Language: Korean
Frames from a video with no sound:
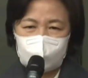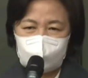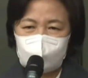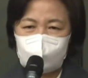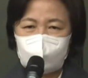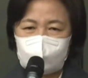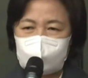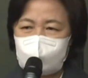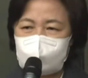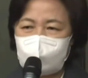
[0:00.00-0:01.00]
어,
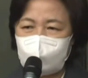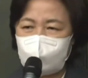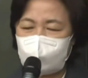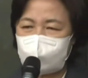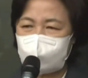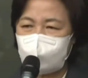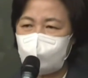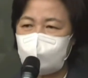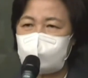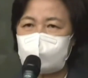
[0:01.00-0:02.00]
출범시켜서
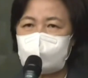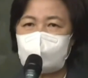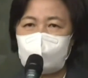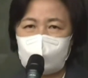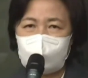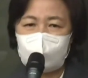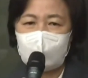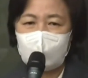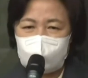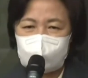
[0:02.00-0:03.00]
그 국민
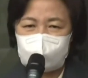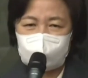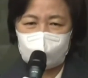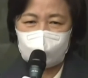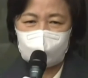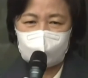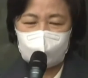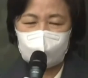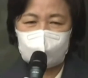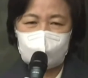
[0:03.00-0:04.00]
기대에 한치의
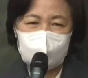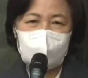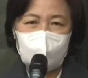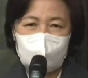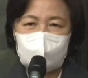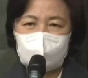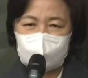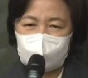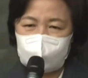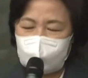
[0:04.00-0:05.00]
어긋남이
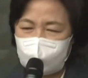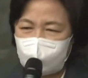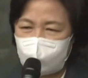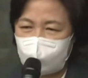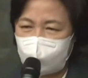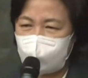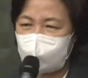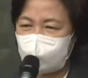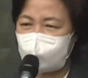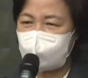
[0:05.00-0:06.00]
없도록
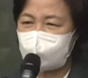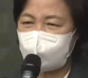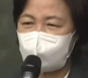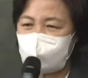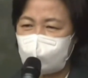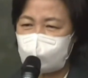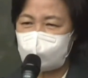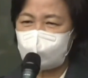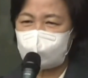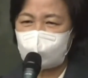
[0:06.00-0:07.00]
어, 해 주셨으면
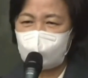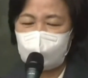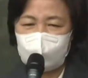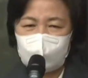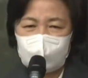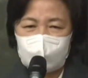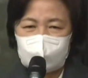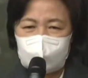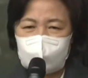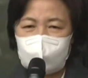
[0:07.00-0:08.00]
좋겠습니다.
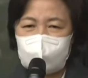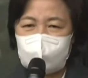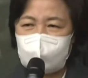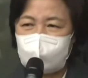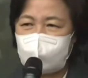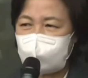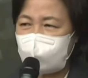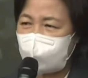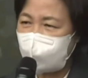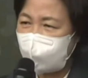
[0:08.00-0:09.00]
그동안
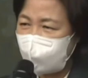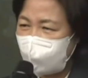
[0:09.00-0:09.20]
이